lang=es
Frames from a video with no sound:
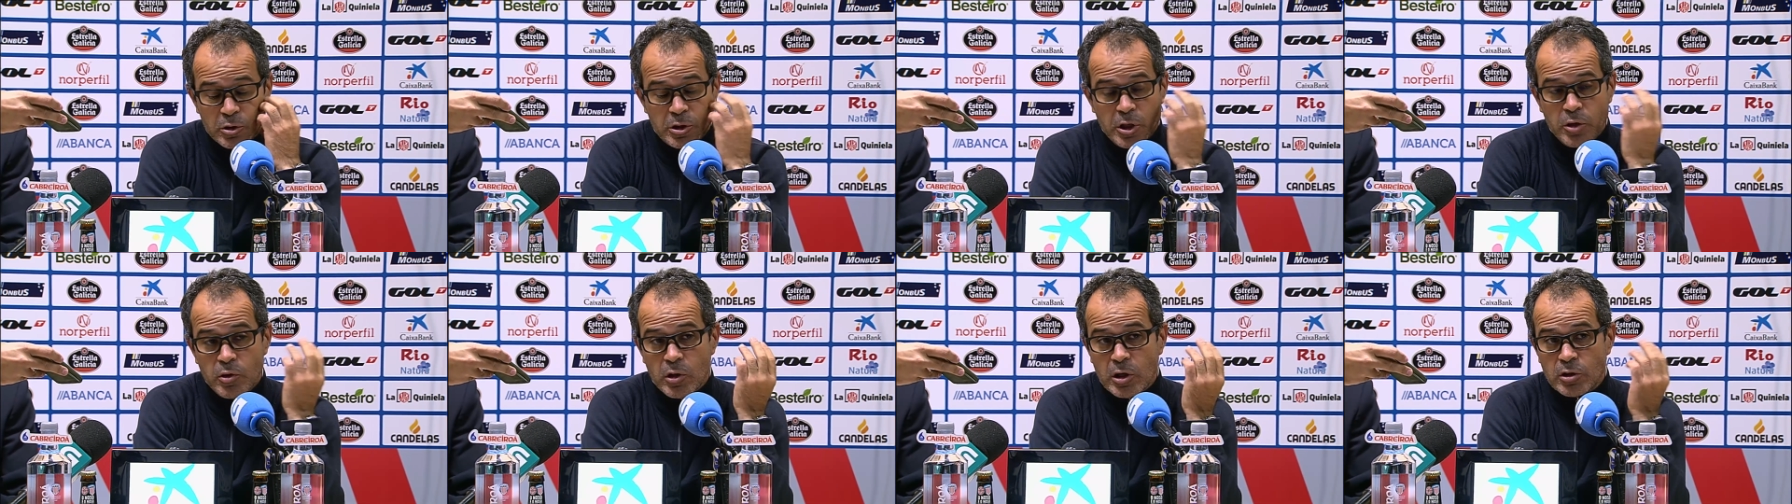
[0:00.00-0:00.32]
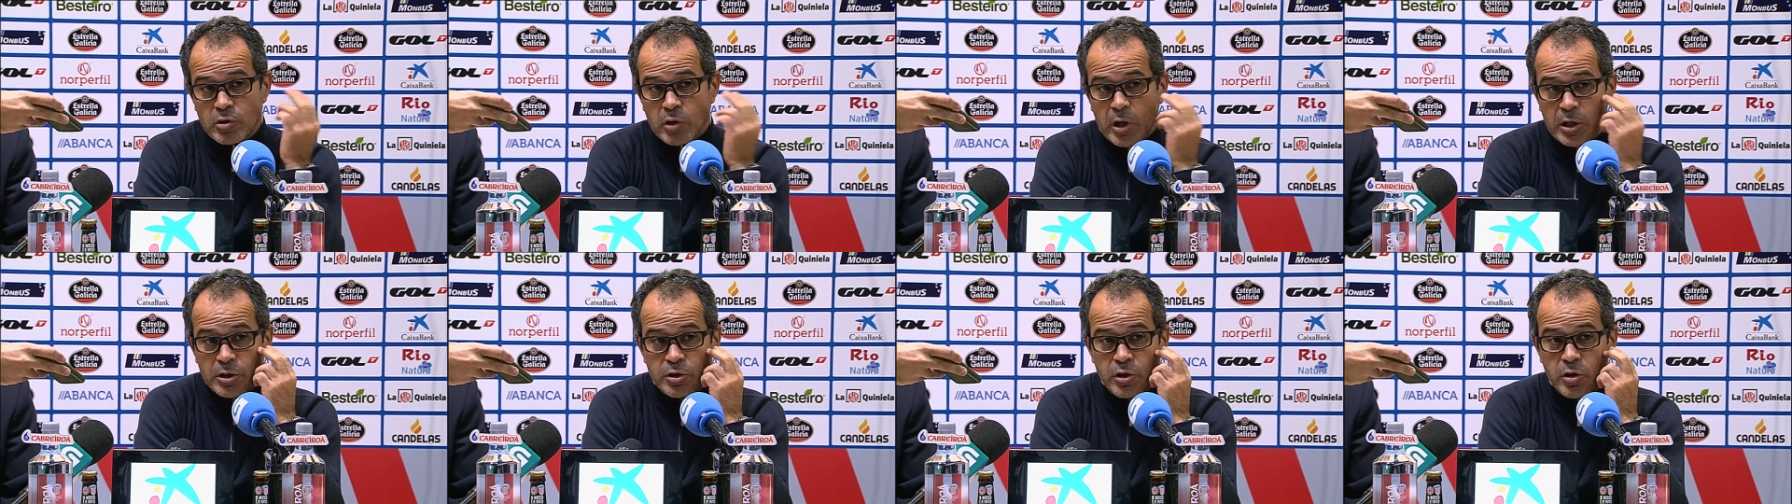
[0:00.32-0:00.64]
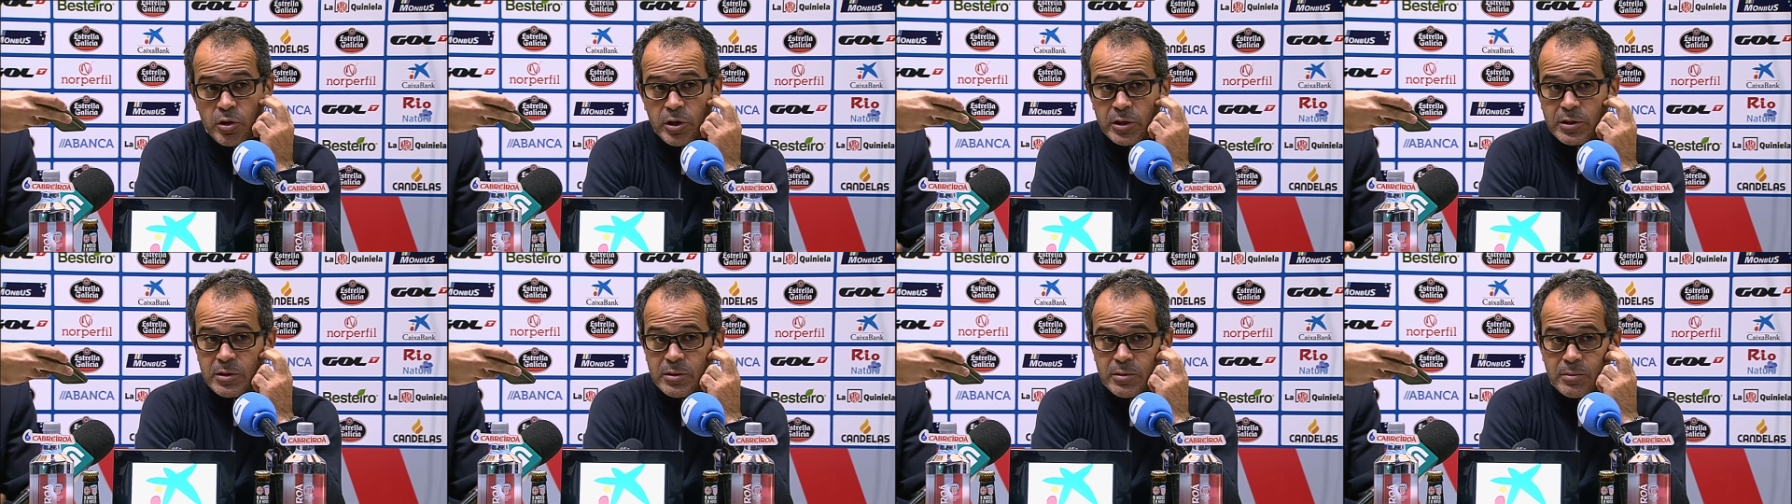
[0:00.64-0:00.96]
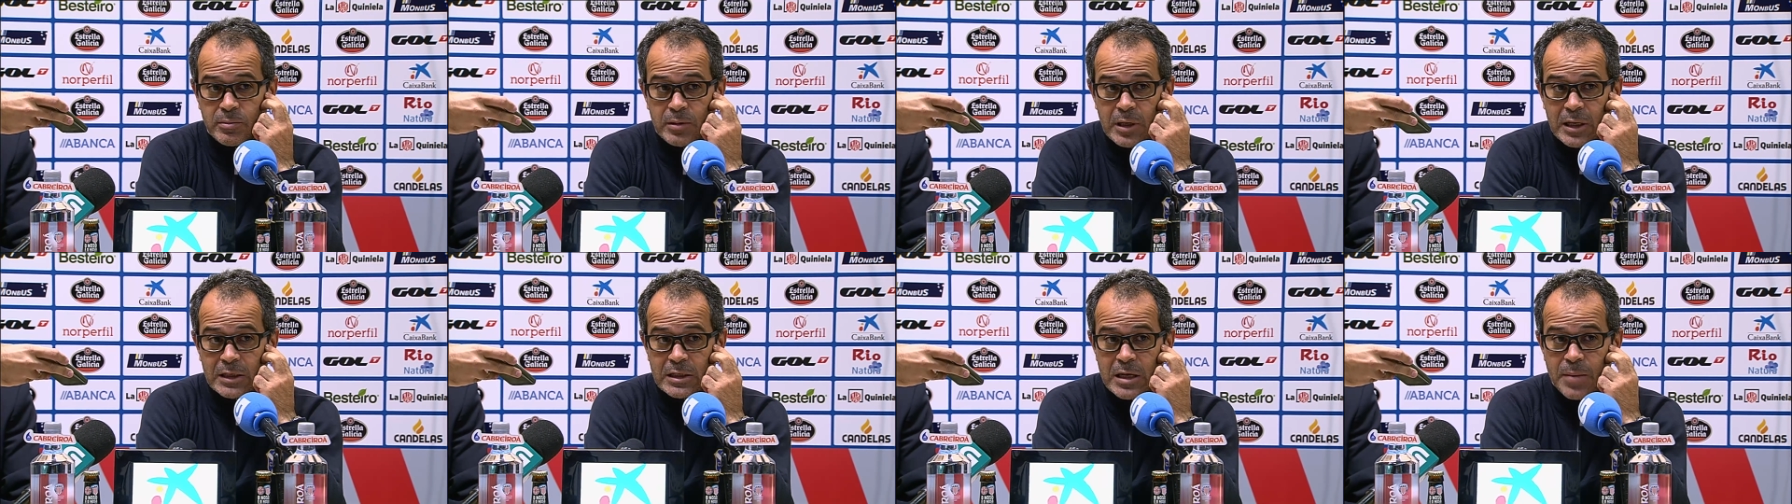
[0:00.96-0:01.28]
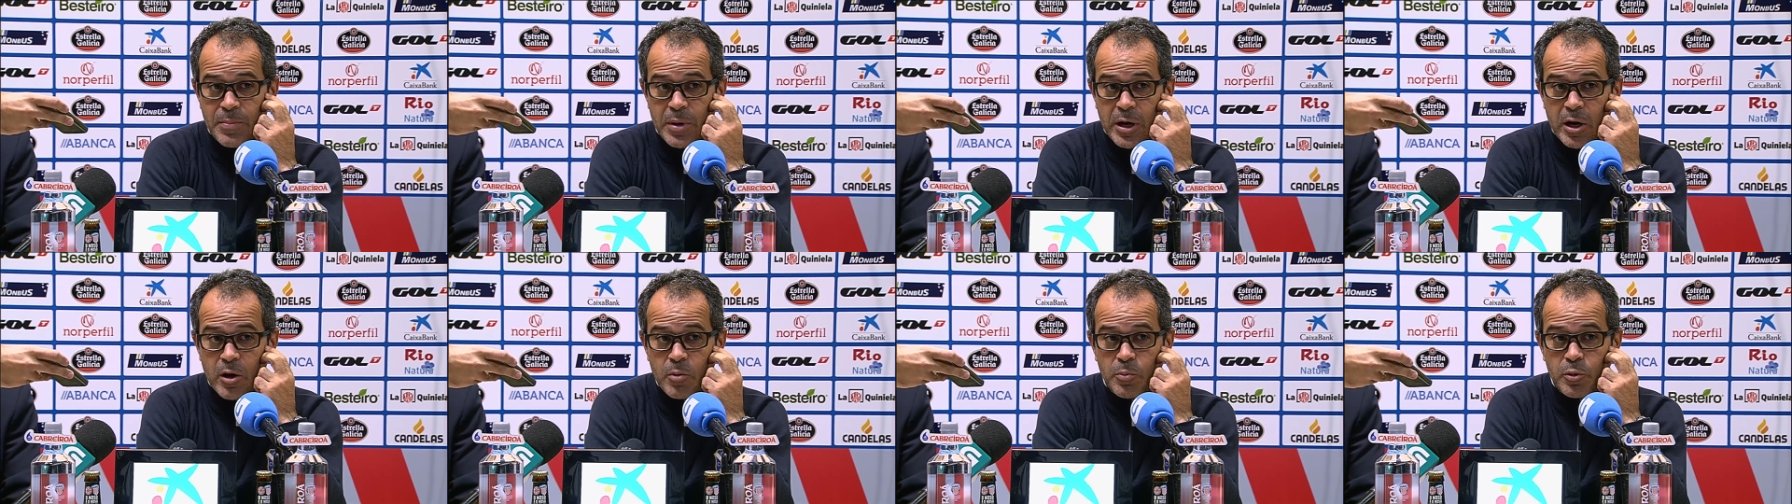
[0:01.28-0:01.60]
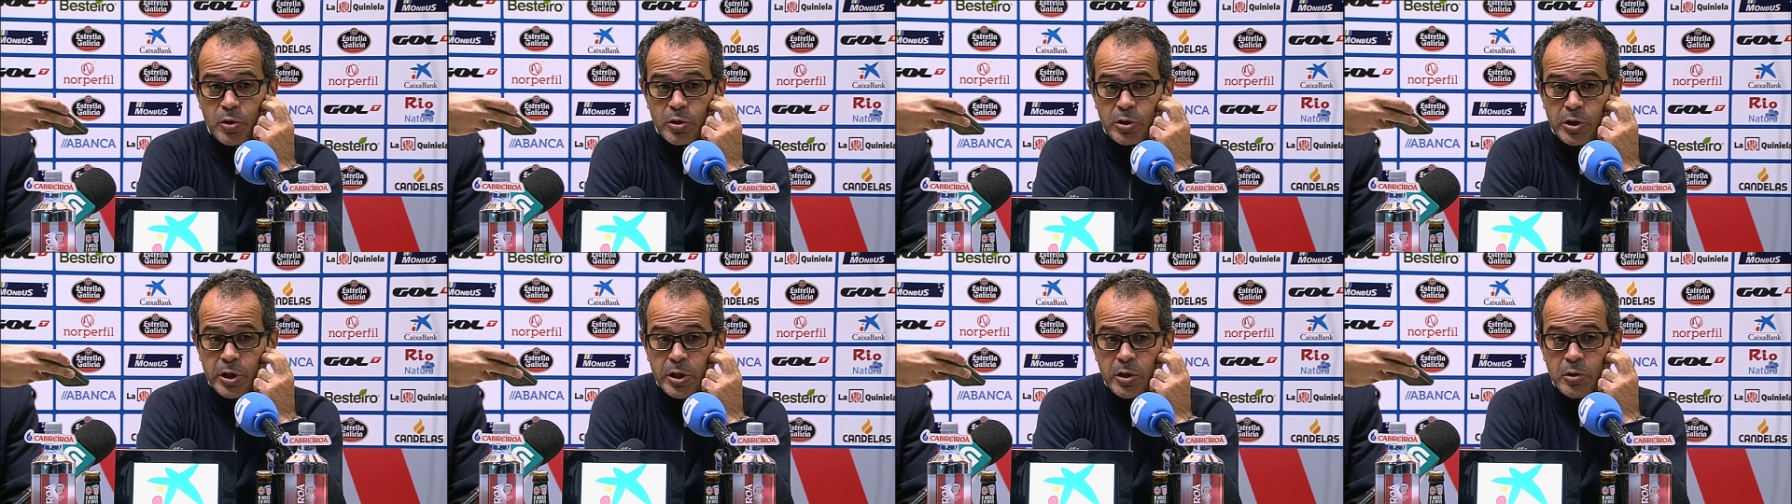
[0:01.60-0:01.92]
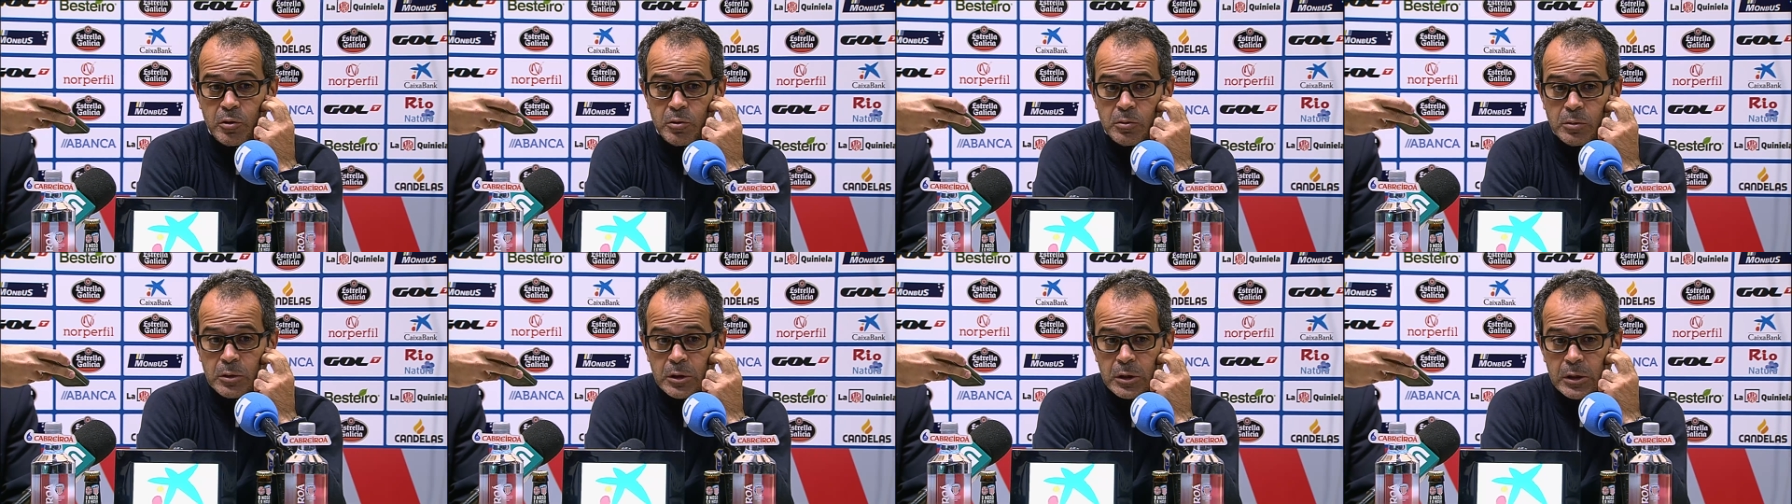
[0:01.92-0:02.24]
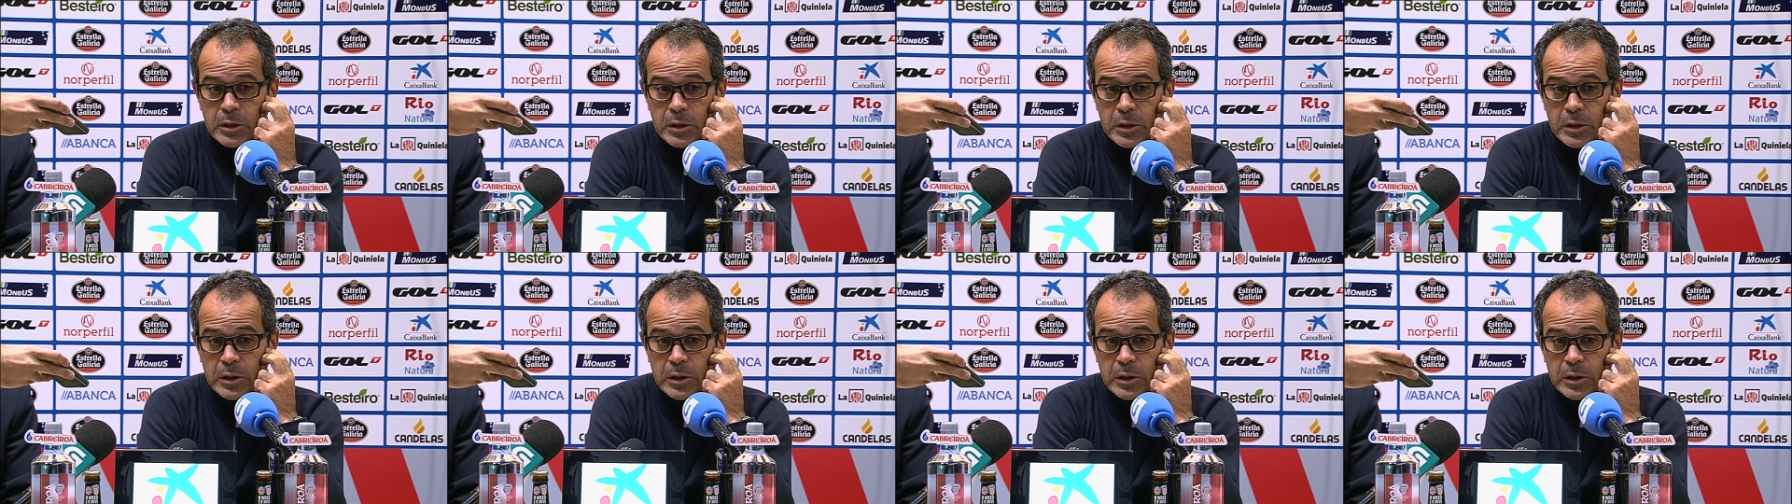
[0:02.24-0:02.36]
tenido las ocasiones, las ha parado el portero